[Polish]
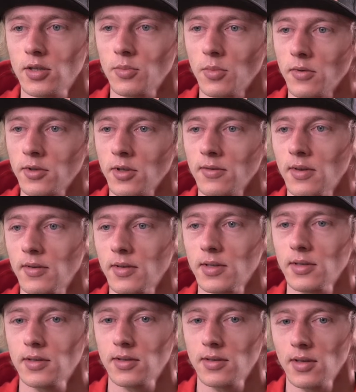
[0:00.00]
szybowcowe,
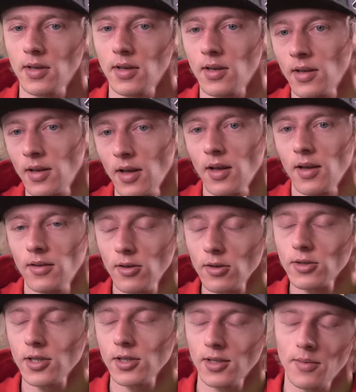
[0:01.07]
więc e, no
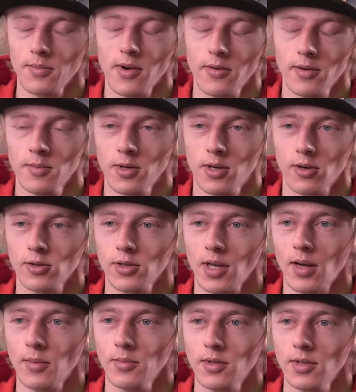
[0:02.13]
gdzieś tam małymi
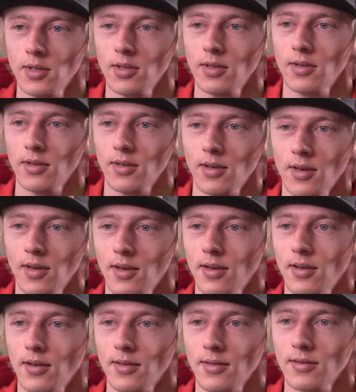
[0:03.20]
kroczkami e,
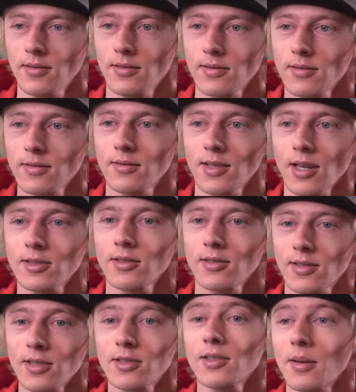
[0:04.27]

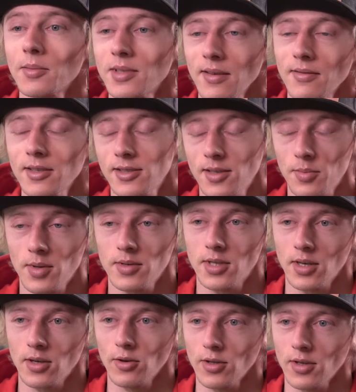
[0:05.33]
zaczynam stawiać te
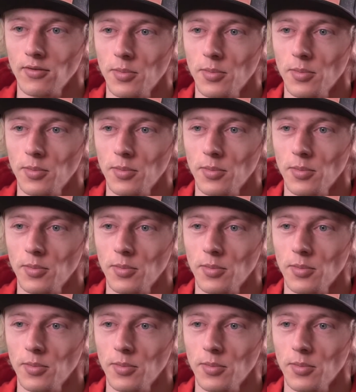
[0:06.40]
pierwsze kroki w